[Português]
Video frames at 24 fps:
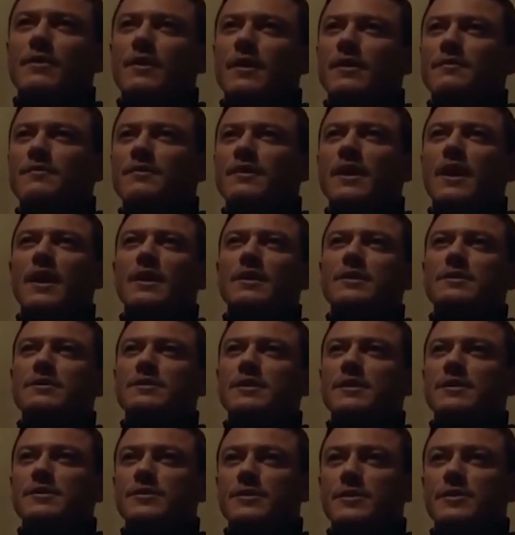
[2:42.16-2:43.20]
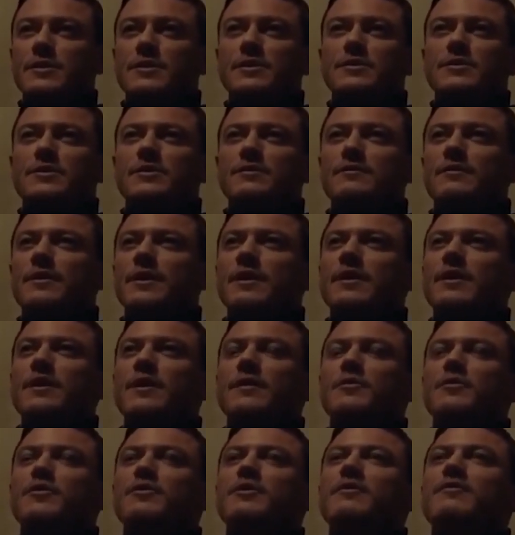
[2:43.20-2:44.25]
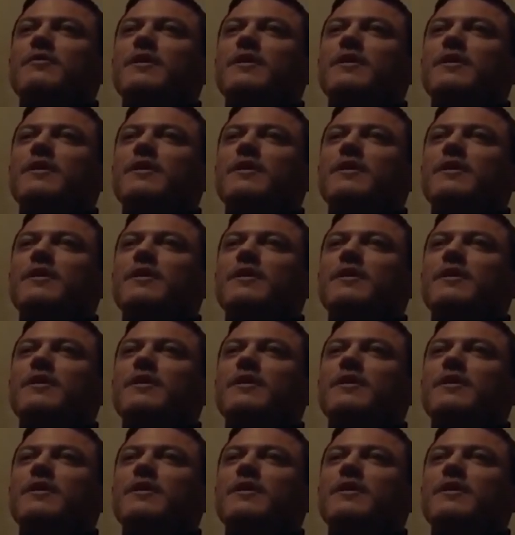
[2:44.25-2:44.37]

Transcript: You have talents and skills that we can help you